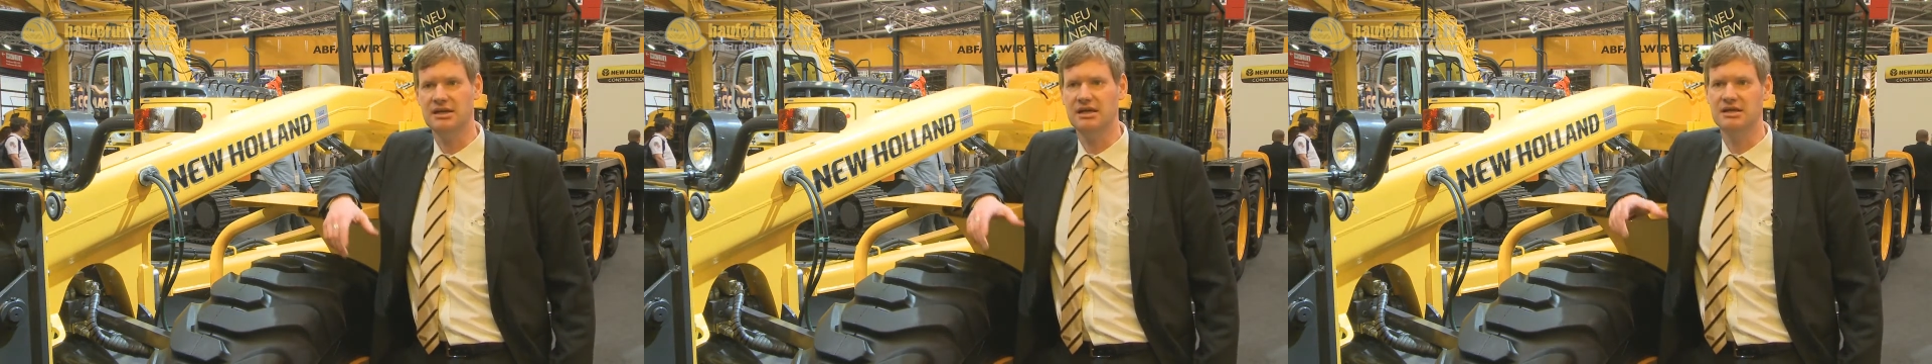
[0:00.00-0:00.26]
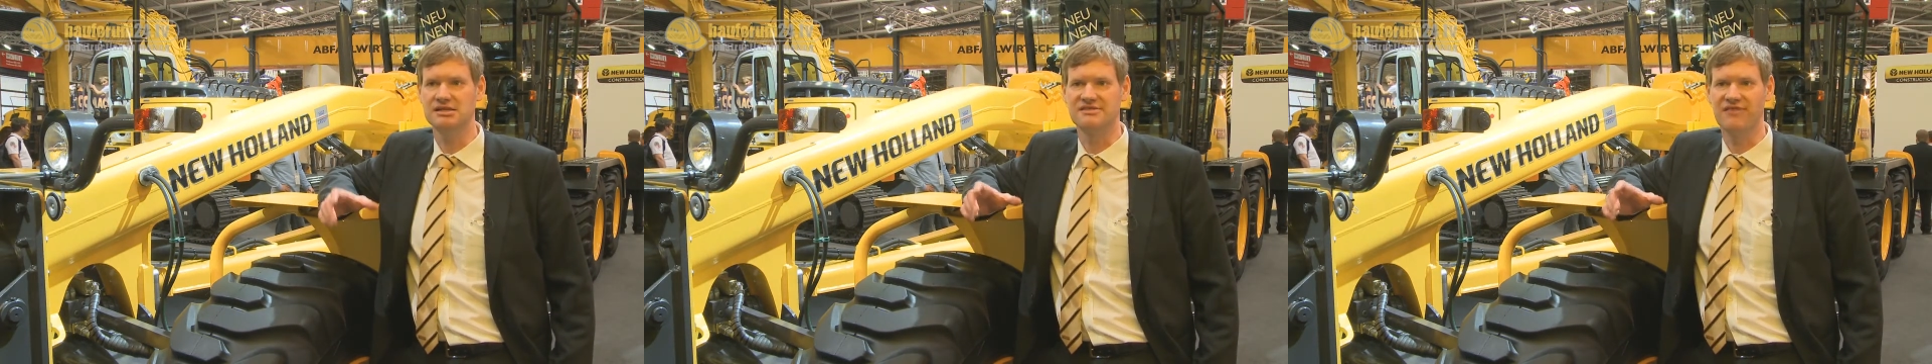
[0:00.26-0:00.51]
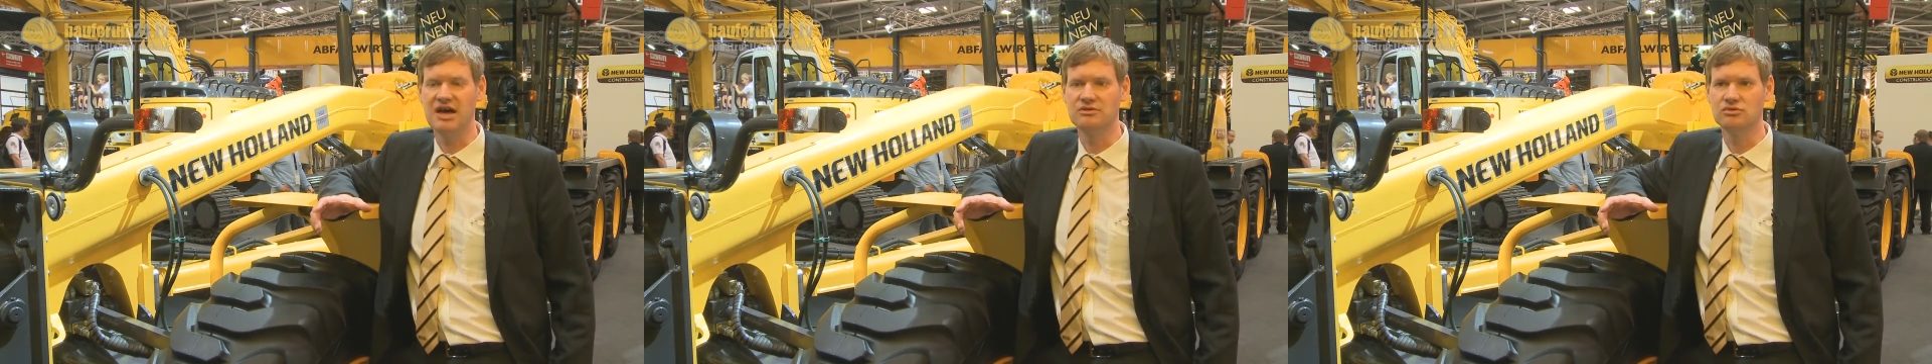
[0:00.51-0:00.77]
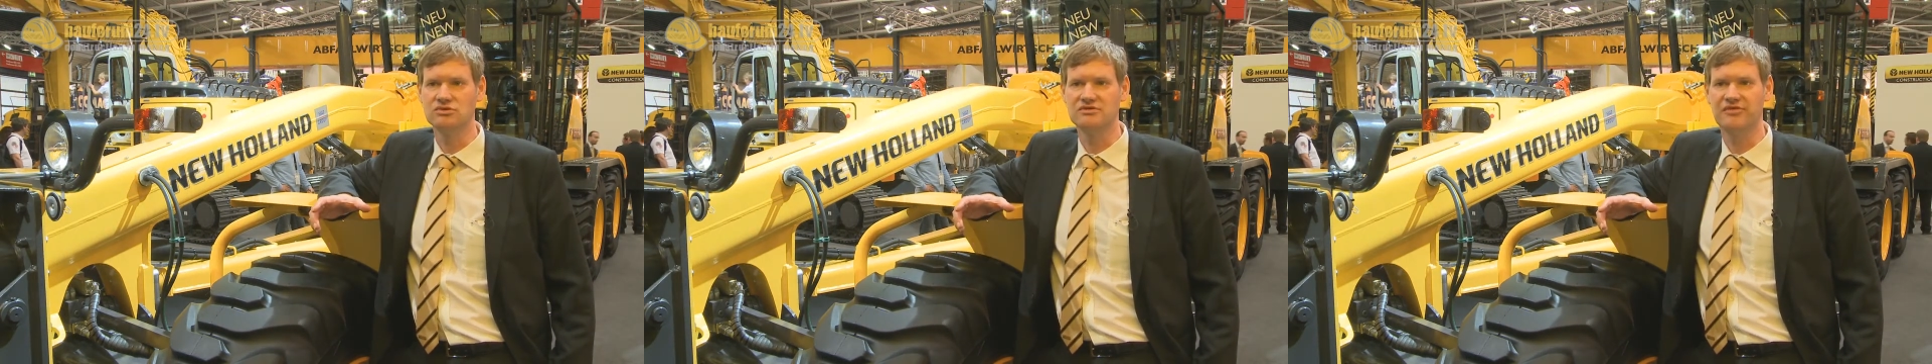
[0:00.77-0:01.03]
Er ist
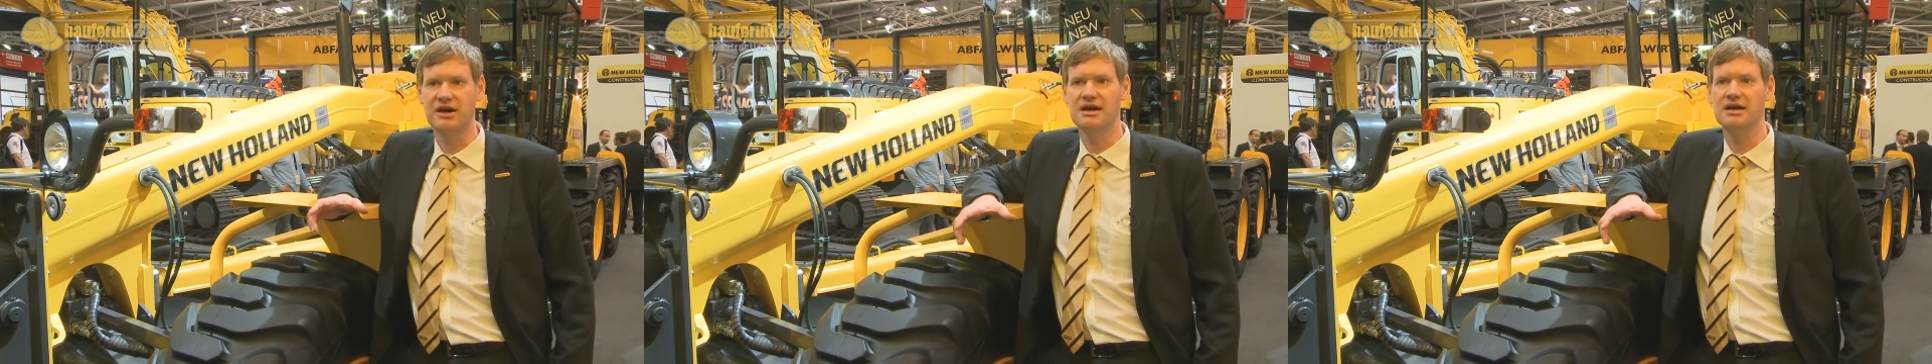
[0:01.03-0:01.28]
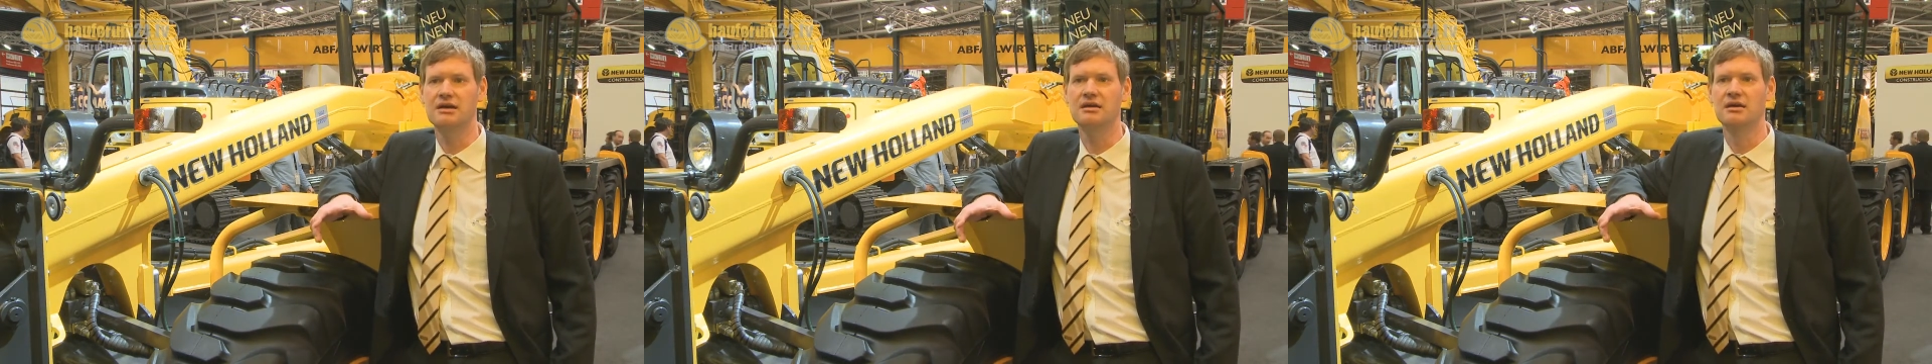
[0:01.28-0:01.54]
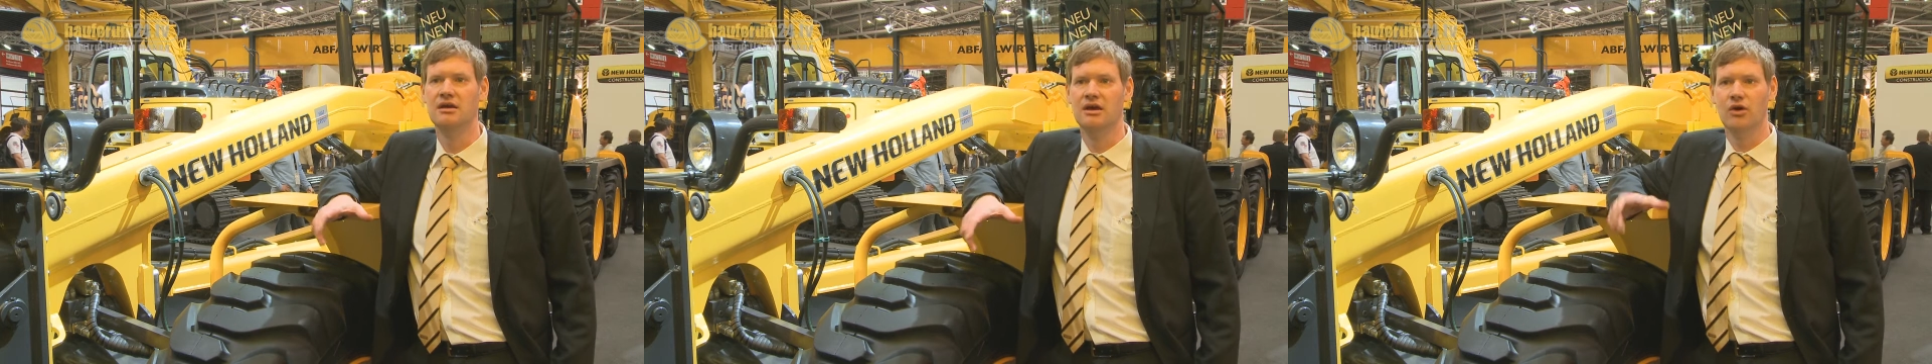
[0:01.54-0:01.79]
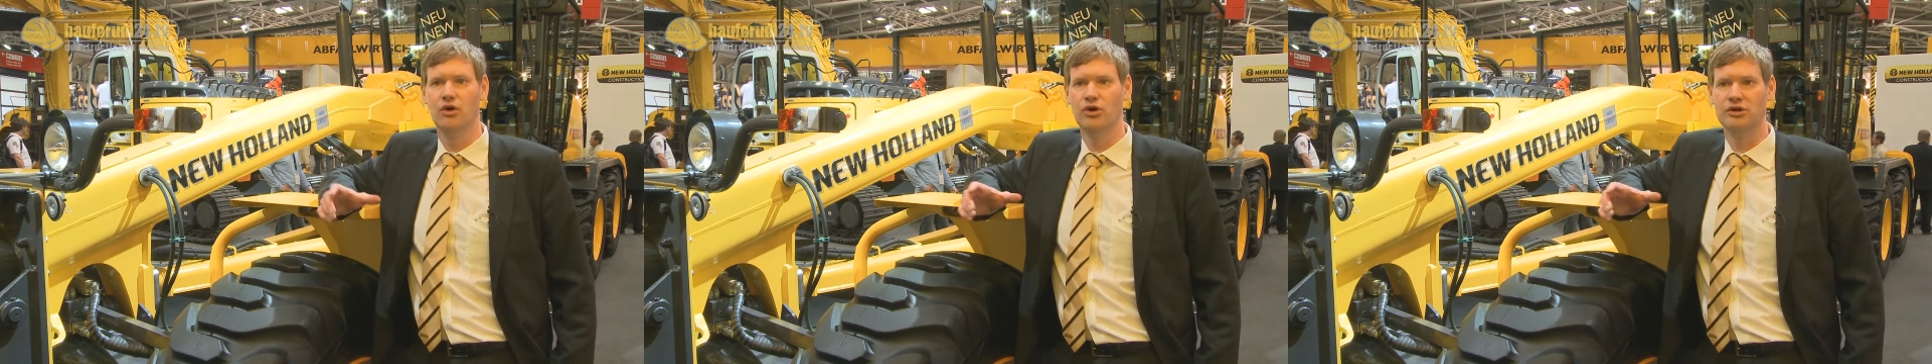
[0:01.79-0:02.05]
wartungsfrei
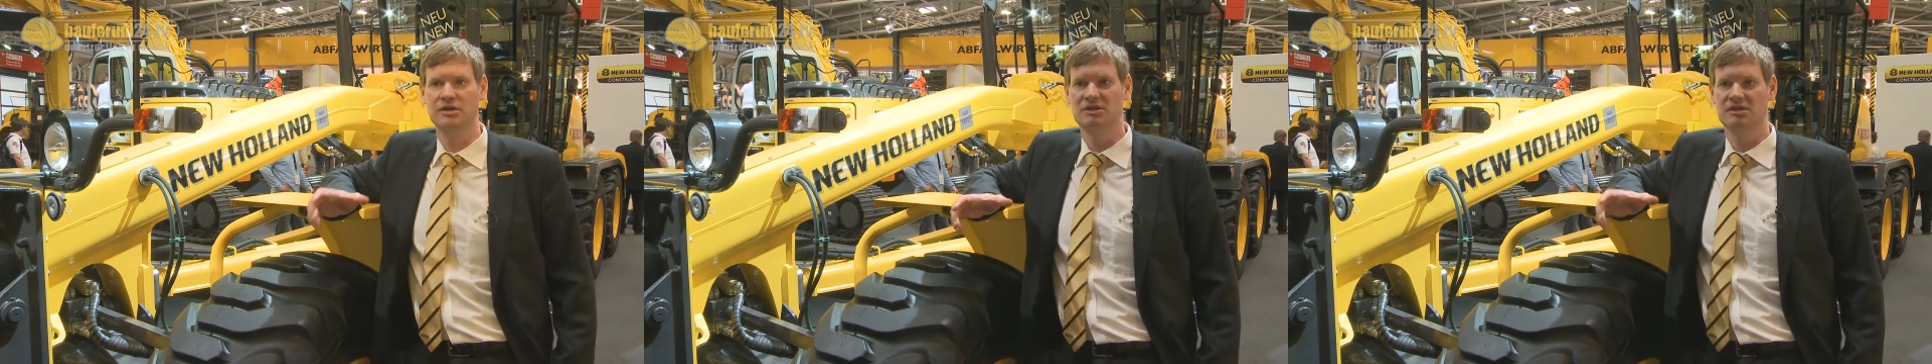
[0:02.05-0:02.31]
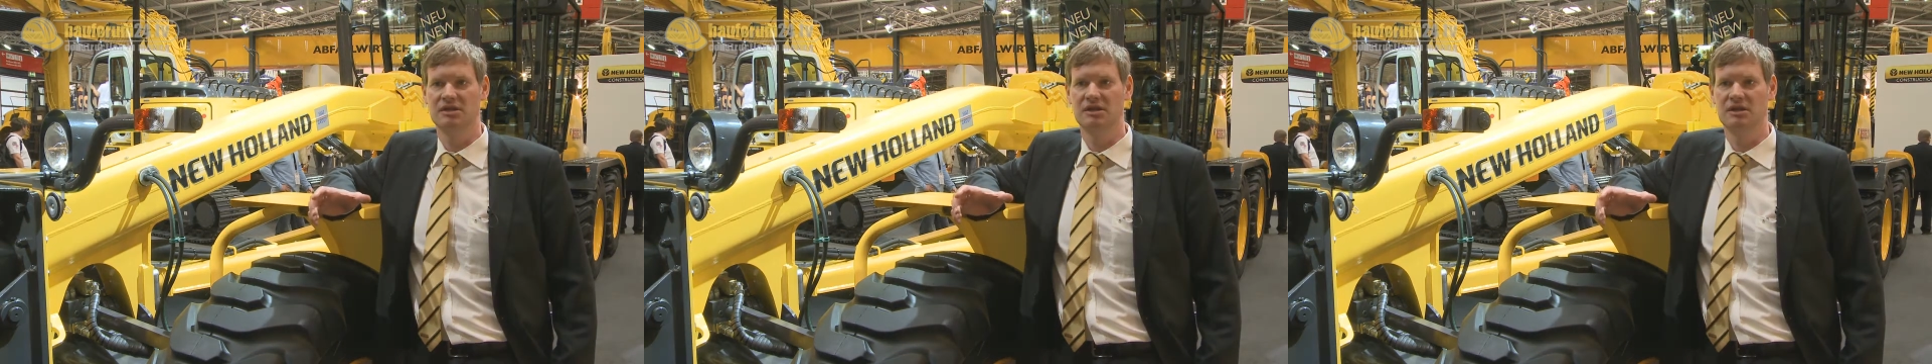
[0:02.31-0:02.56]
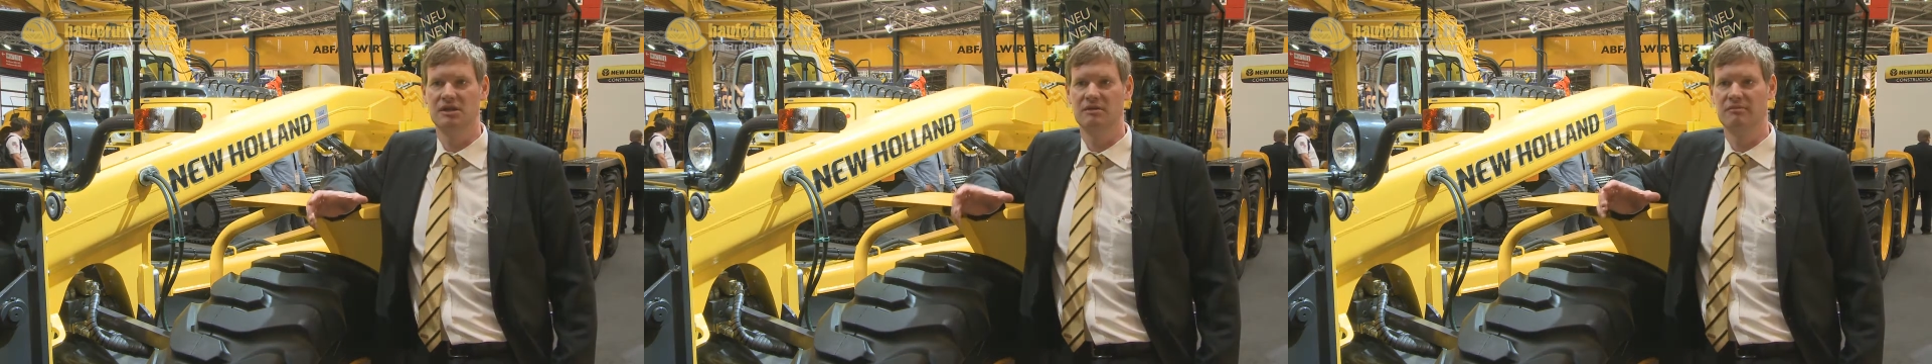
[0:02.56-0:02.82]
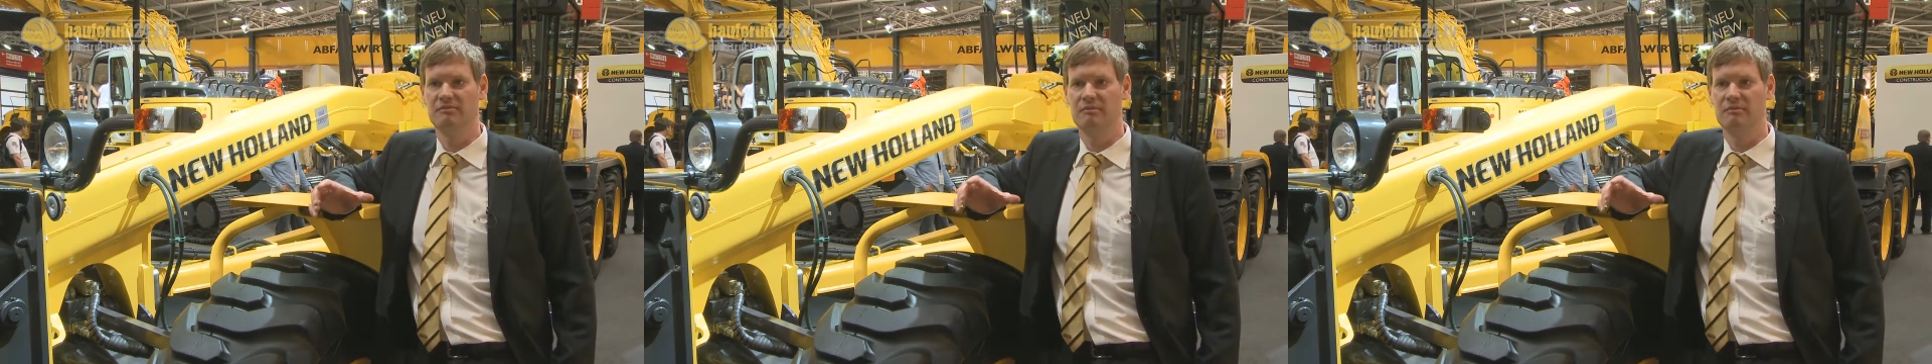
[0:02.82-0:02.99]
und äh,